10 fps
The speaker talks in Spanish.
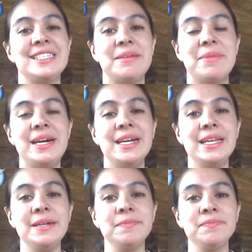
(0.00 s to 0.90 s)
la
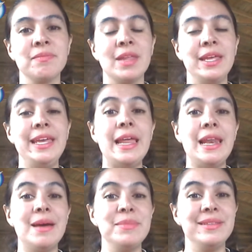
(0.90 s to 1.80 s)
semana y
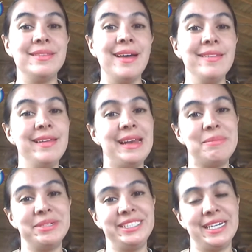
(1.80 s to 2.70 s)
en la mitad de la
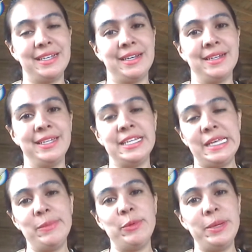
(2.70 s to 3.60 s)
mañana y
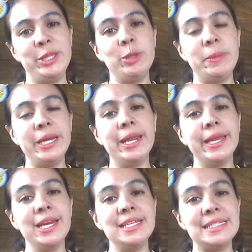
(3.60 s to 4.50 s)
es el momento para
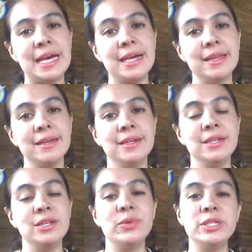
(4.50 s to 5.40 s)
realizar
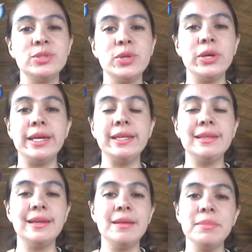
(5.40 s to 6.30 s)
nuestro
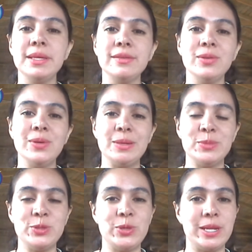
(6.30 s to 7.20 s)
entrenamiento
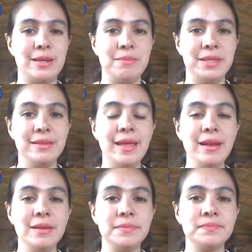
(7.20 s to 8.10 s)
emocional y
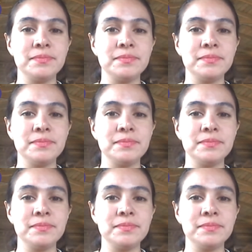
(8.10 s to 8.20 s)
mental.